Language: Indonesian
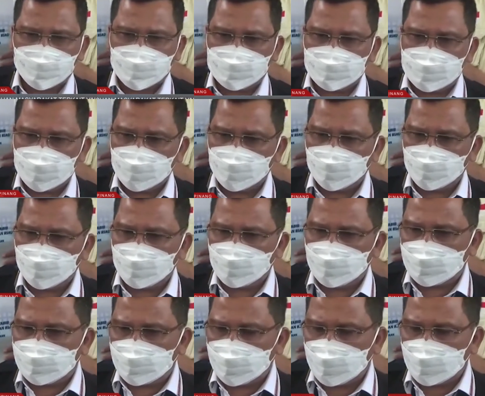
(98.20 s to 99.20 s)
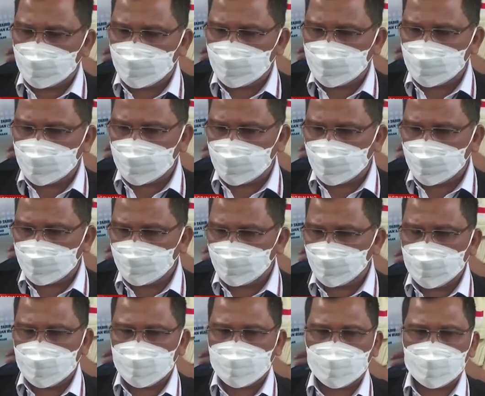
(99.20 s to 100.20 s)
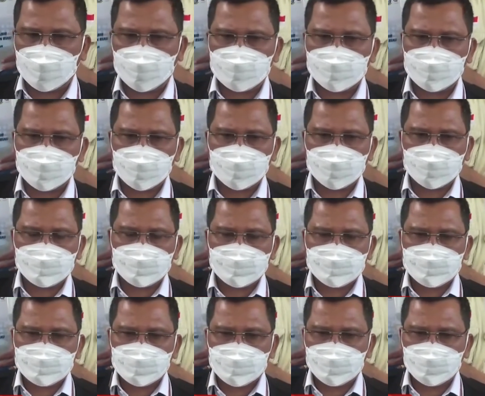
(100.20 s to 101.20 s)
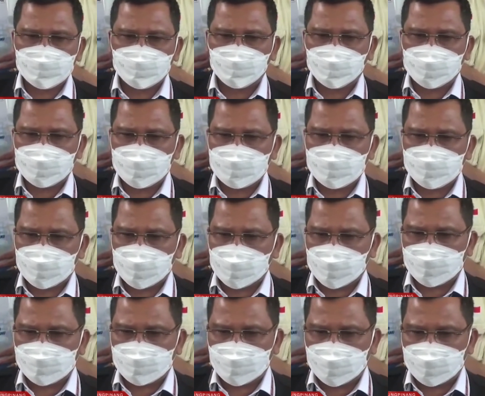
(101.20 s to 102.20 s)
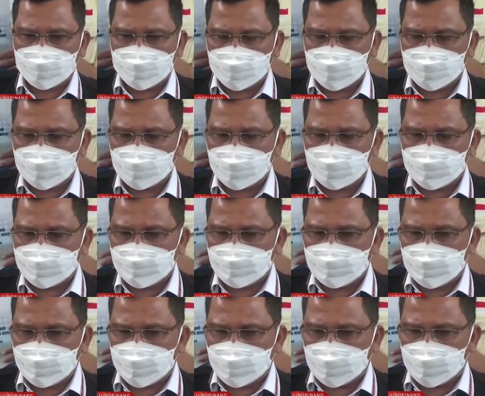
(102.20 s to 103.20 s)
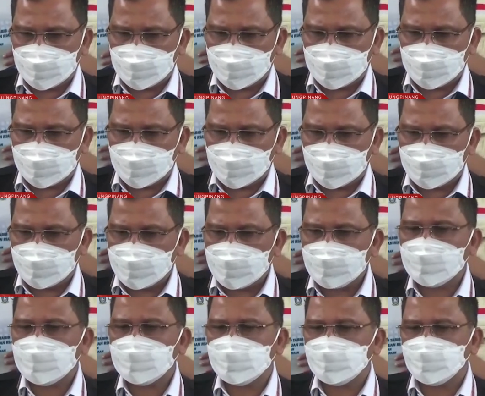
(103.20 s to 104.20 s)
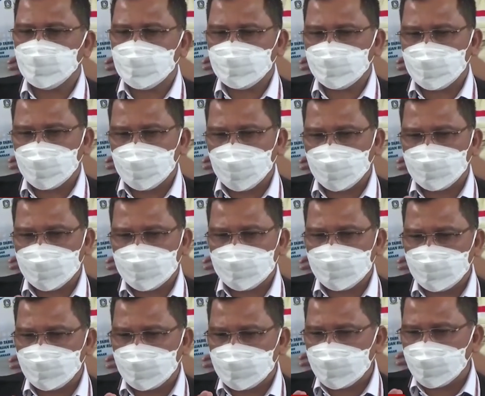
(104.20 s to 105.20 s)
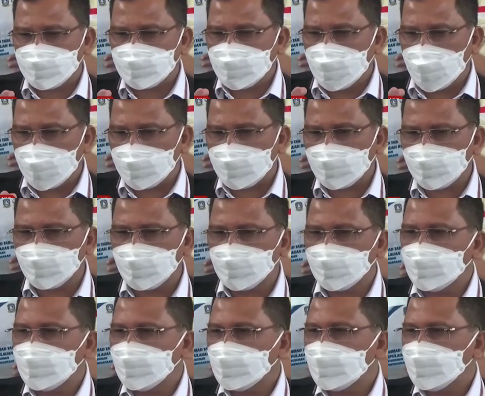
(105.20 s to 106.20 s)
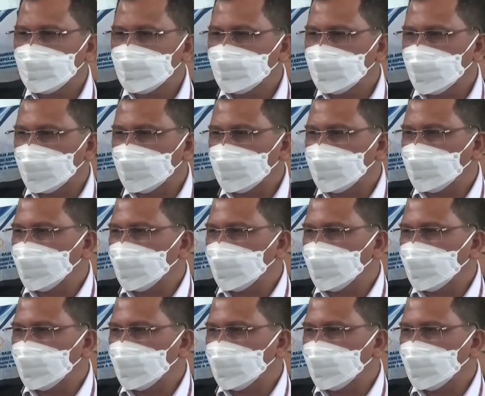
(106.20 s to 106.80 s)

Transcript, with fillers: U, apa eh, MUI dan lainnya jadi semuanya sehat hari ini eh, dan masing-masing semua sudah dapat semacam kartu yang di